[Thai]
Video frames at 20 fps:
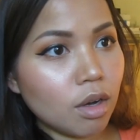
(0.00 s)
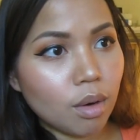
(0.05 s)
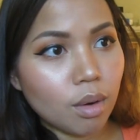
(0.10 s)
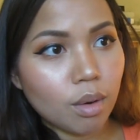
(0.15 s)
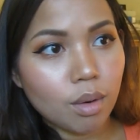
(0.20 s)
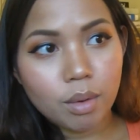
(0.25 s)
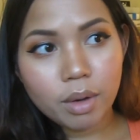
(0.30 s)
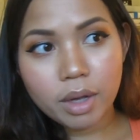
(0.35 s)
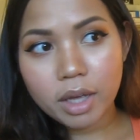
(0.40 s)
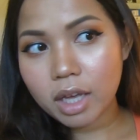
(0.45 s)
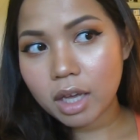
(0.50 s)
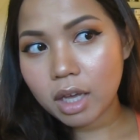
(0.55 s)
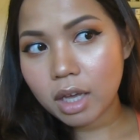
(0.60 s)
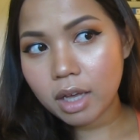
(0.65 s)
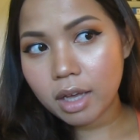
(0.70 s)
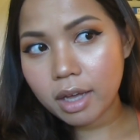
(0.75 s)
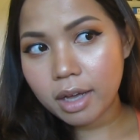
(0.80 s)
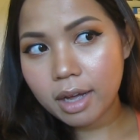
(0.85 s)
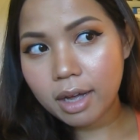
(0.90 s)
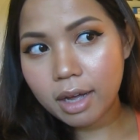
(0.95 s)
โอเค
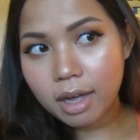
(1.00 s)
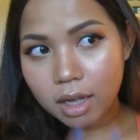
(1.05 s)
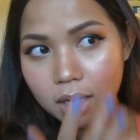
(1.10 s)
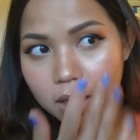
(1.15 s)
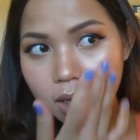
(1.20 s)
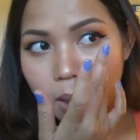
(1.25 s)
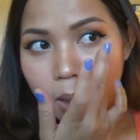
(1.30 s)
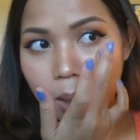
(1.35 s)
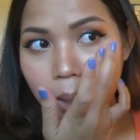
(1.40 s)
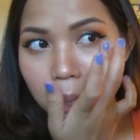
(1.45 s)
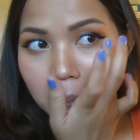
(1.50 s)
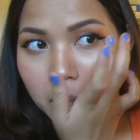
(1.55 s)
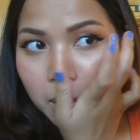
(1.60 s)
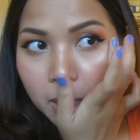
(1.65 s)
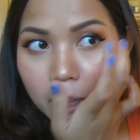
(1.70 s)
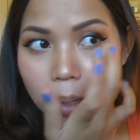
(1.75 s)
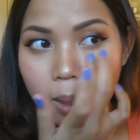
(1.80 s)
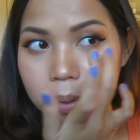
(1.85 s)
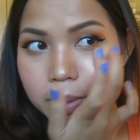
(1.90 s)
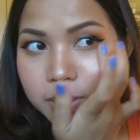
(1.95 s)
อะค่ะ
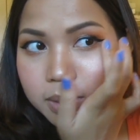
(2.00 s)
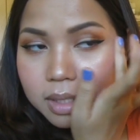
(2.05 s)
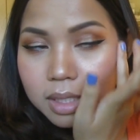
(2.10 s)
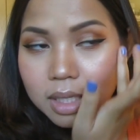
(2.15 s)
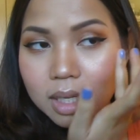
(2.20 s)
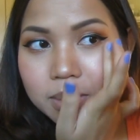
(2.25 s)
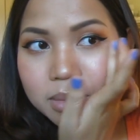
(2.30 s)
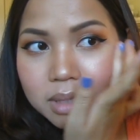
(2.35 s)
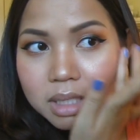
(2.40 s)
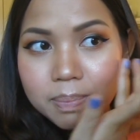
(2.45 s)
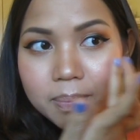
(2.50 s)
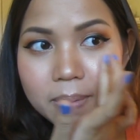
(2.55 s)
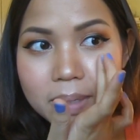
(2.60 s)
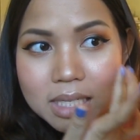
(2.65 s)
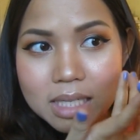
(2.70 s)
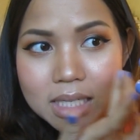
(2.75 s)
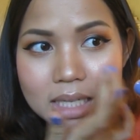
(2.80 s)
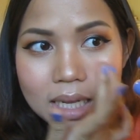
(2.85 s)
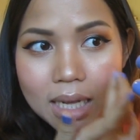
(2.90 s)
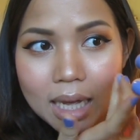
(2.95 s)
สีมันจะเป็
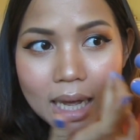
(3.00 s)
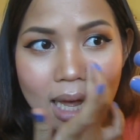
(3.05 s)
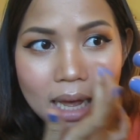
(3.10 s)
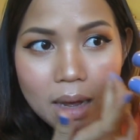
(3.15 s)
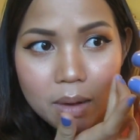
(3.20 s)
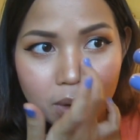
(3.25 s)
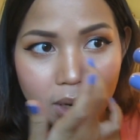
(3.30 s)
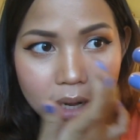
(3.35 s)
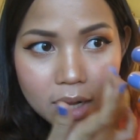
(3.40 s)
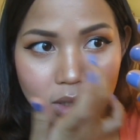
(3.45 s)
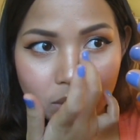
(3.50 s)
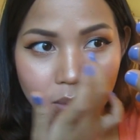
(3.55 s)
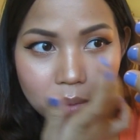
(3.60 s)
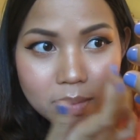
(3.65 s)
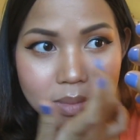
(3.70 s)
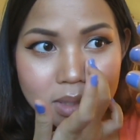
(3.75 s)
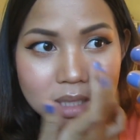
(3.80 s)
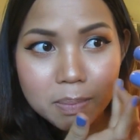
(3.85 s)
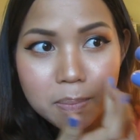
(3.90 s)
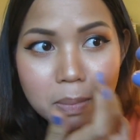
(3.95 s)
นสีขาวนะคะ แต่
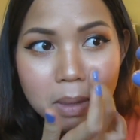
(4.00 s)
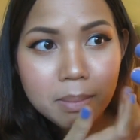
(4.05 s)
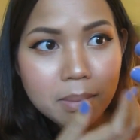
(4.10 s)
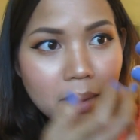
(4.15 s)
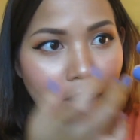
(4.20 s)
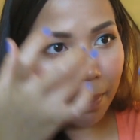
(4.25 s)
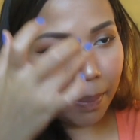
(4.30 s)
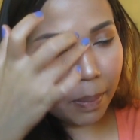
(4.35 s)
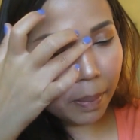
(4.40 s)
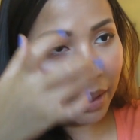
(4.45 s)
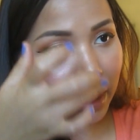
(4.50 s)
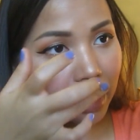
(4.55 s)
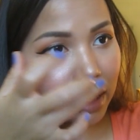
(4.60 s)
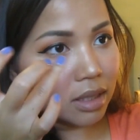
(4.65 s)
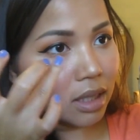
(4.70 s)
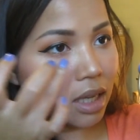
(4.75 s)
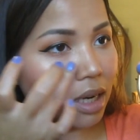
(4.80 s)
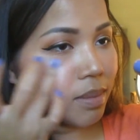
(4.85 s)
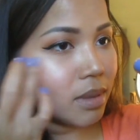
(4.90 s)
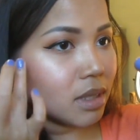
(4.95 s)
ว่ามันจะเป็นแบบกลิ
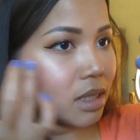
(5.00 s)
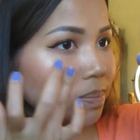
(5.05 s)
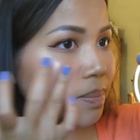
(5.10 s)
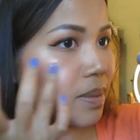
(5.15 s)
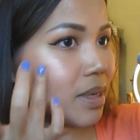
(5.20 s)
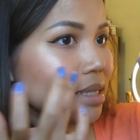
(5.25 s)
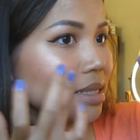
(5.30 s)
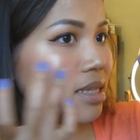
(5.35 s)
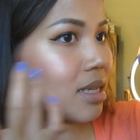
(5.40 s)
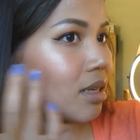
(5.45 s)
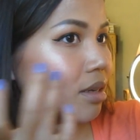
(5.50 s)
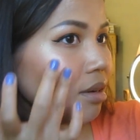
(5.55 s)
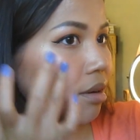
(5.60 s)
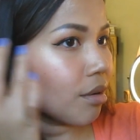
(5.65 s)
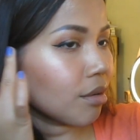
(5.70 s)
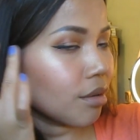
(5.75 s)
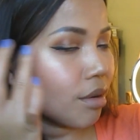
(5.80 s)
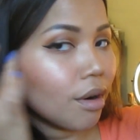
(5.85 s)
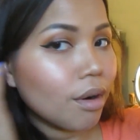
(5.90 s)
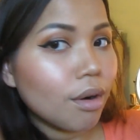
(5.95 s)
ตเตอร์ มันจะเป็นสีท
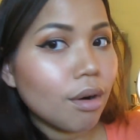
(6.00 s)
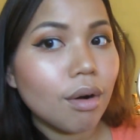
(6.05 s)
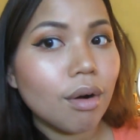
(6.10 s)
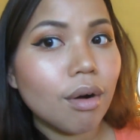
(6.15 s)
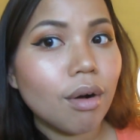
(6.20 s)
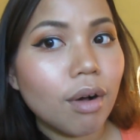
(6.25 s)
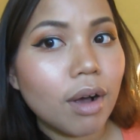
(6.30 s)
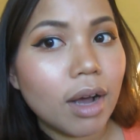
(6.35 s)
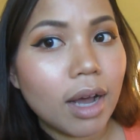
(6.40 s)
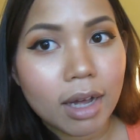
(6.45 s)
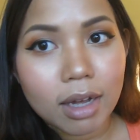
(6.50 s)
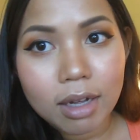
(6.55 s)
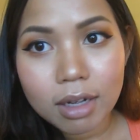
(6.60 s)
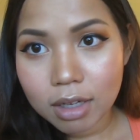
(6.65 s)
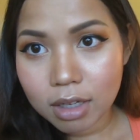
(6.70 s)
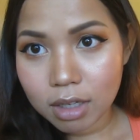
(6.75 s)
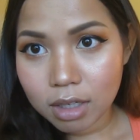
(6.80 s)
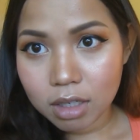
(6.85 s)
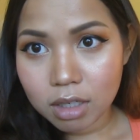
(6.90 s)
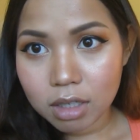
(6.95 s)
องทองอะ
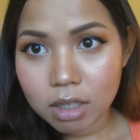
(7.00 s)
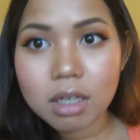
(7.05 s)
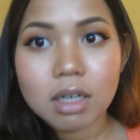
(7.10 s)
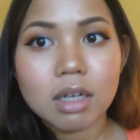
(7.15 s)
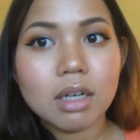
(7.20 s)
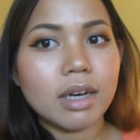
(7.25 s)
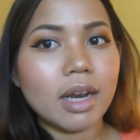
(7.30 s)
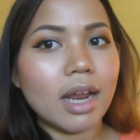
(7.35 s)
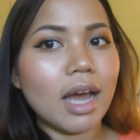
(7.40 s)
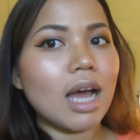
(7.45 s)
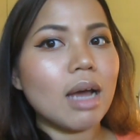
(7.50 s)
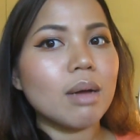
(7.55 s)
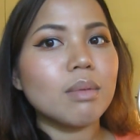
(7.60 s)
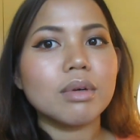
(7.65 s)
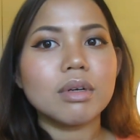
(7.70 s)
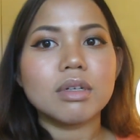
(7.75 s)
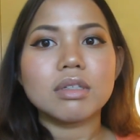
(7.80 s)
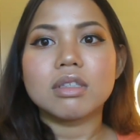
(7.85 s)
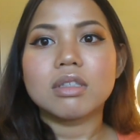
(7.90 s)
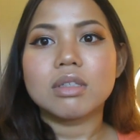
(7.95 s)
เออหน้า
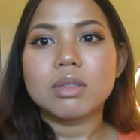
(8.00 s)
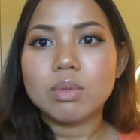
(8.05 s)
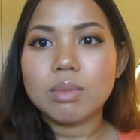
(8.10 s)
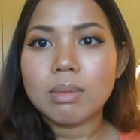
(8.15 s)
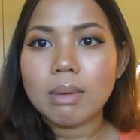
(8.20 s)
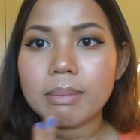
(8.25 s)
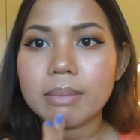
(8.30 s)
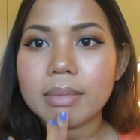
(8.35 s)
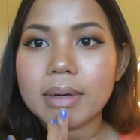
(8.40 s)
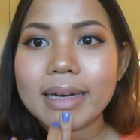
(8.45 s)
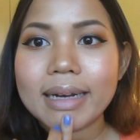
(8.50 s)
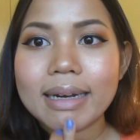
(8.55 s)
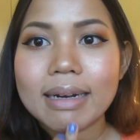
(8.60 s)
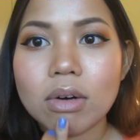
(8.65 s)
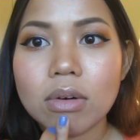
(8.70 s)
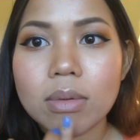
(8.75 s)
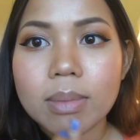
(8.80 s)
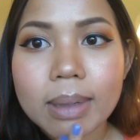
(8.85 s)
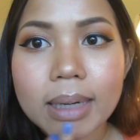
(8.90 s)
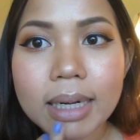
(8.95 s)
มันก็จะดูแบบเงา
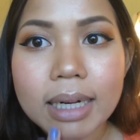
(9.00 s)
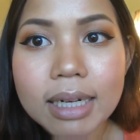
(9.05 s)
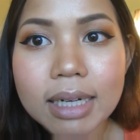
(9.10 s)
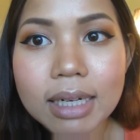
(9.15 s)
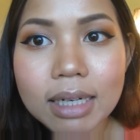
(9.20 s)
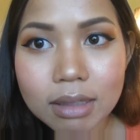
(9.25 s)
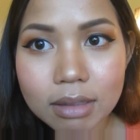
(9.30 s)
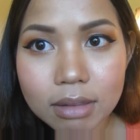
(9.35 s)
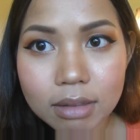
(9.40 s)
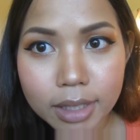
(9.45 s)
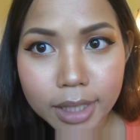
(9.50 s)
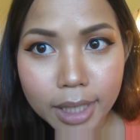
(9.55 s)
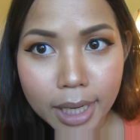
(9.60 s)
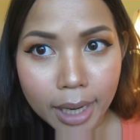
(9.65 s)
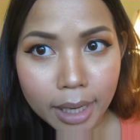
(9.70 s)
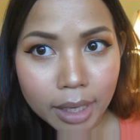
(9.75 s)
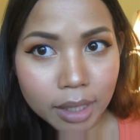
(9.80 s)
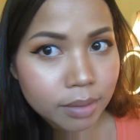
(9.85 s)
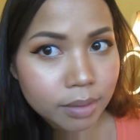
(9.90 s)
มากเลยนะ